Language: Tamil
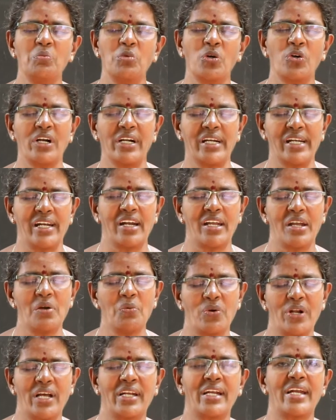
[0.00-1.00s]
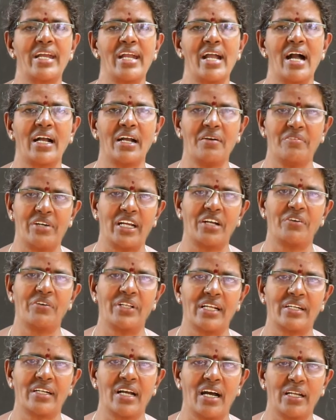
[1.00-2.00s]
மூக்கு கண்ணாடியை உடனடியாக
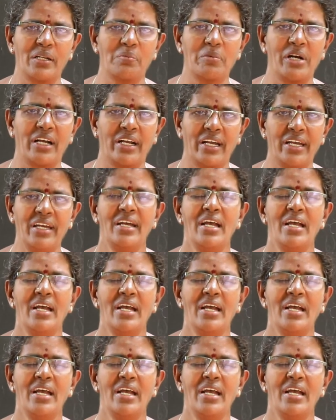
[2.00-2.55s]
வழங்குவதன் காரணமாக